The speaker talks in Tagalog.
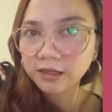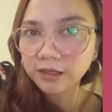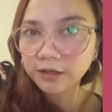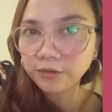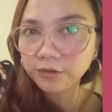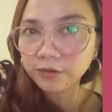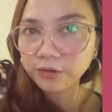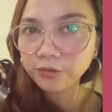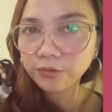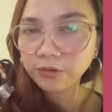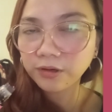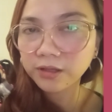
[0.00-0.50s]

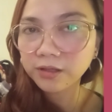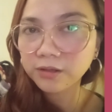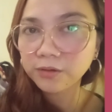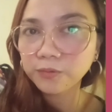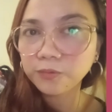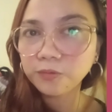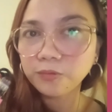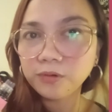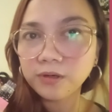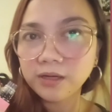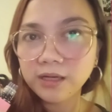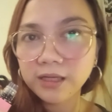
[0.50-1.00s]
Ganon yung
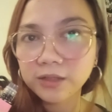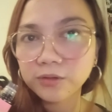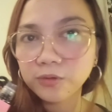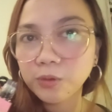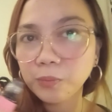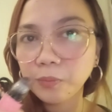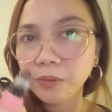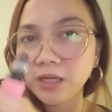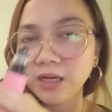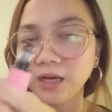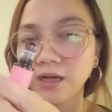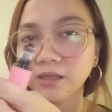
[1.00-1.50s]
kanyang kulay.
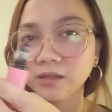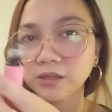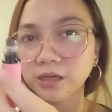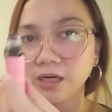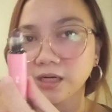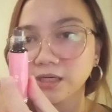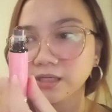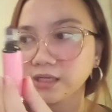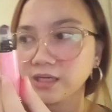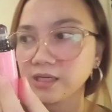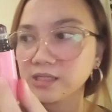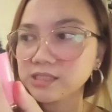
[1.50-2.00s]
Ito yung
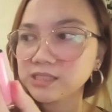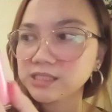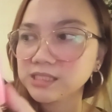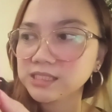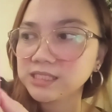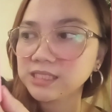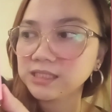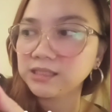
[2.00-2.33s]
pinaka-darkest